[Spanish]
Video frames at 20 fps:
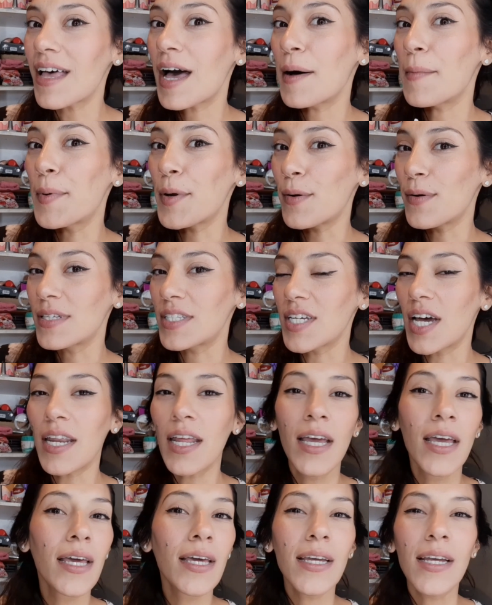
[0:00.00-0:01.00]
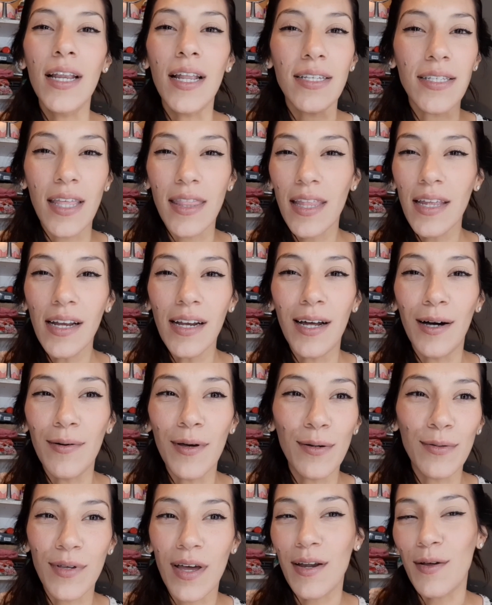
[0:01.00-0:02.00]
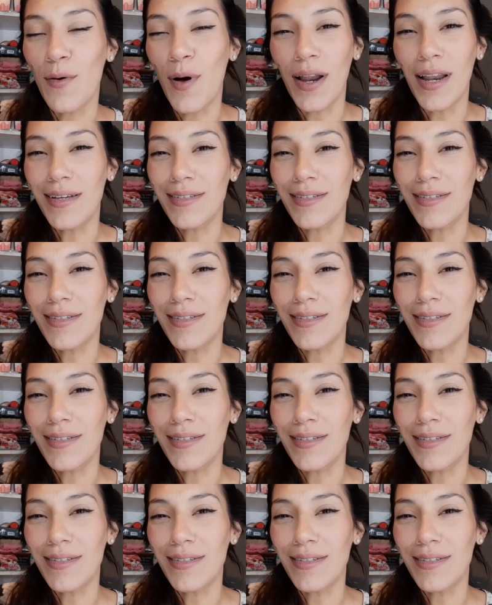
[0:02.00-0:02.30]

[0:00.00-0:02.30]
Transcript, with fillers: a aprovechar y los y las voy a usar igual.